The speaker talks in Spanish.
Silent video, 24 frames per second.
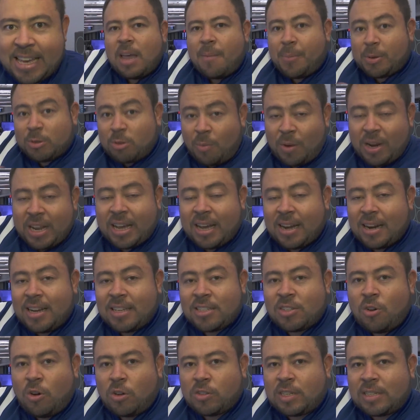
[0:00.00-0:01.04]
empezó a manejar
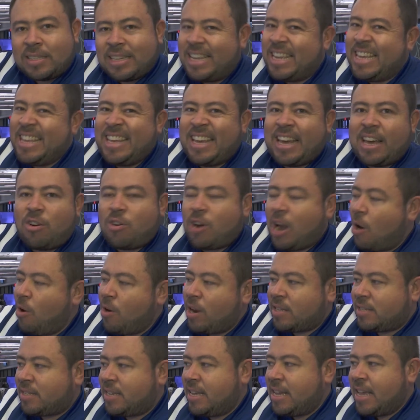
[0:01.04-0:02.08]
las cosas y dijeron,
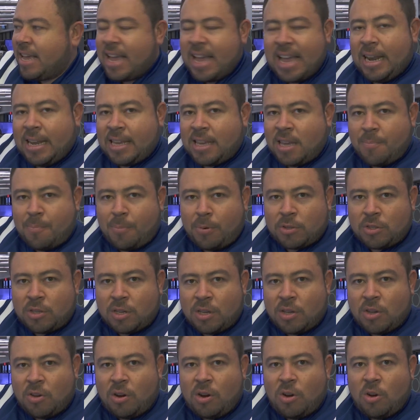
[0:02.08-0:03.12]
ahora sí, el equipo
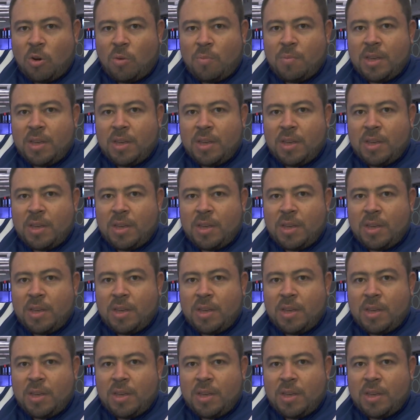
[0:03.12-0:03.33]
siguió en lo